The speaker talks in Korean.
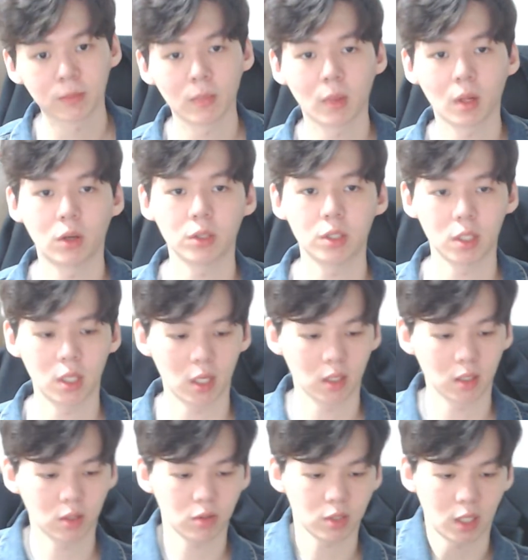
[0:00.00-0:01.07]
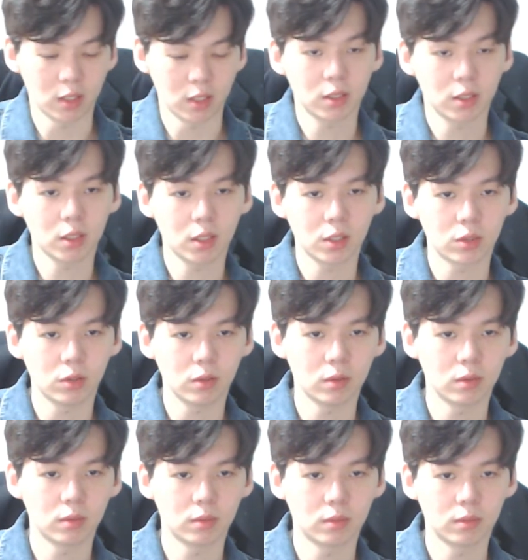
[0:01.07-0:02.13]
거치대가 있는 게 더 잘 쓰긴 하죠
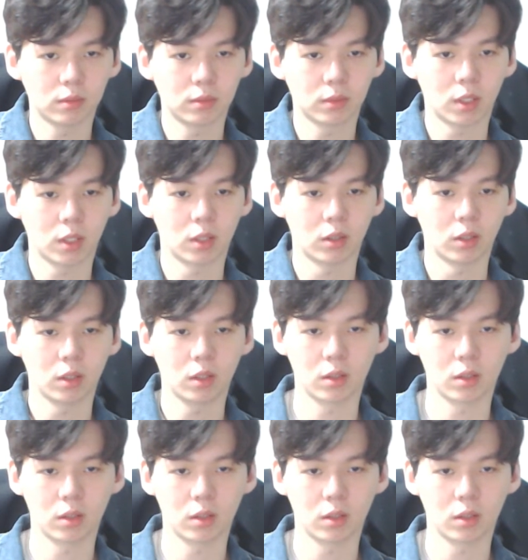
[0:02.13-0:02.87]
당연히